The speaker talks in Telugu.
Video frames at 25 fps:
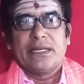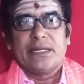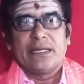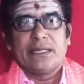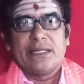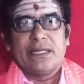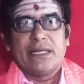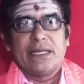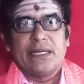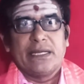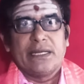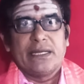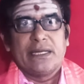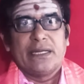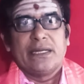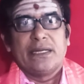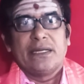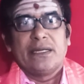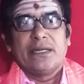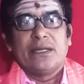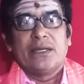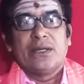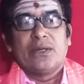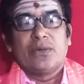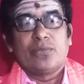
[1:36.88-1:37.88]
ఇది
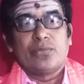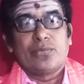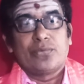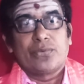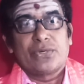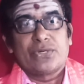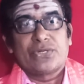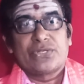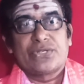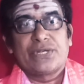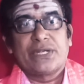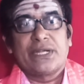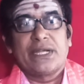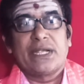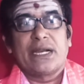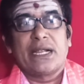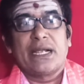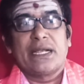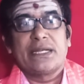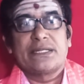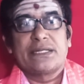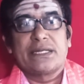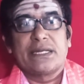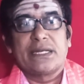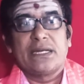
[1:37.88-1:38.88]
వృశ్చిక
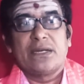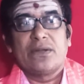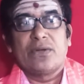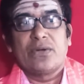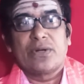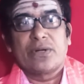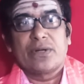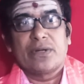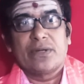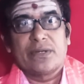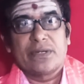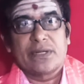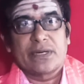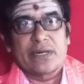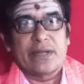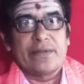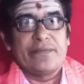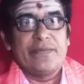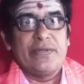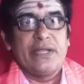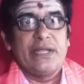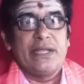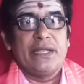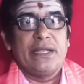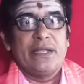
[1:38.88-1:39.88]
రాశిలో
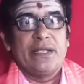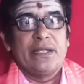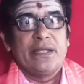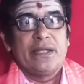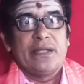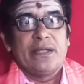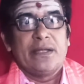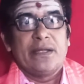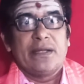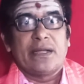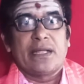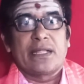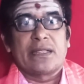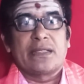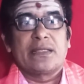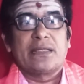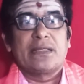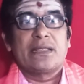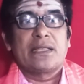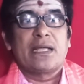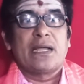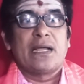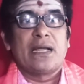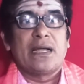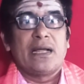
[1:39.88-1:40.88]
రవి
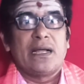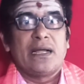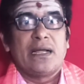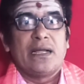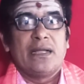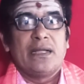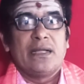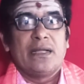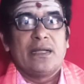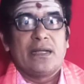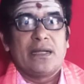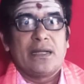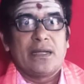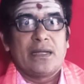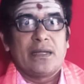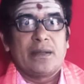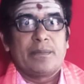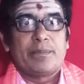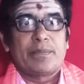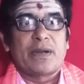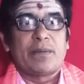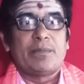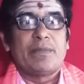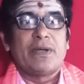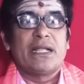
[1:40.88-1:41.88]
అంత
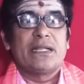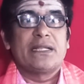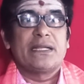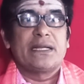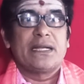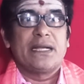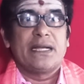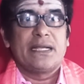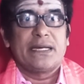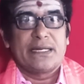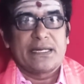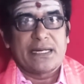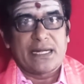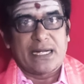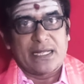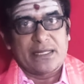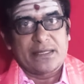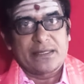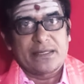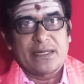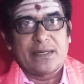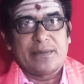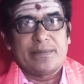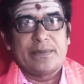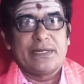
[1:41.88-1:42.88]
ప్రమాదకారి
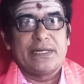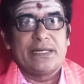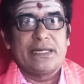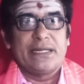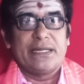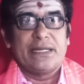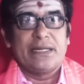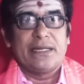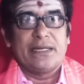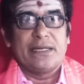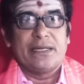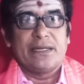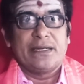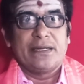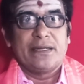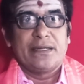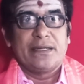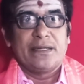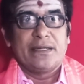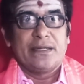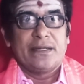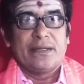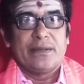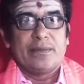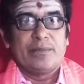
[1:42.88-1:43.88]
కాదు కాబట్టి
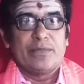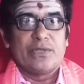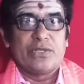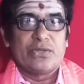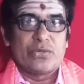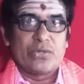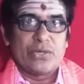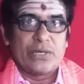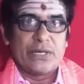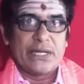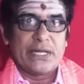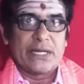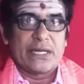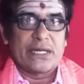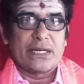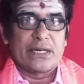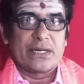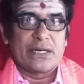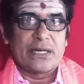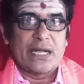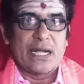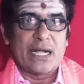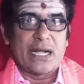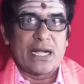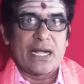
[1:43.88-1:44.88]
మిత్రుడే
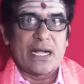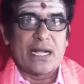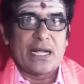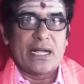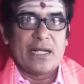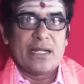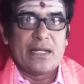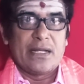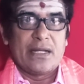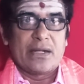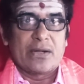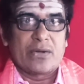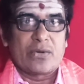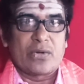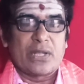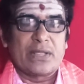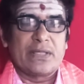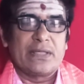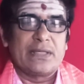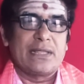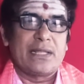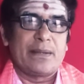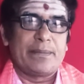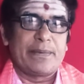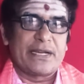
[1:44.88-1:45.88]
కనుక
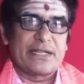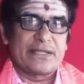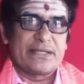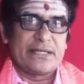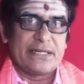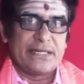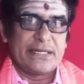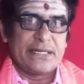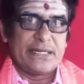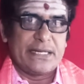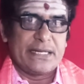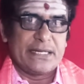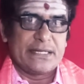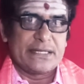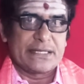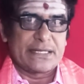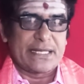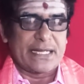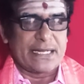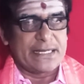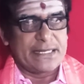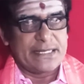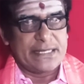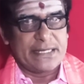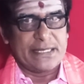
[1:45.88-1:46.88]
కొంత పర్సంటేజ్
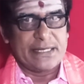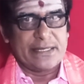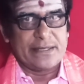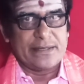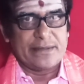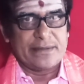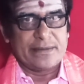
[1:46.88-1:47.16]
తగ్గి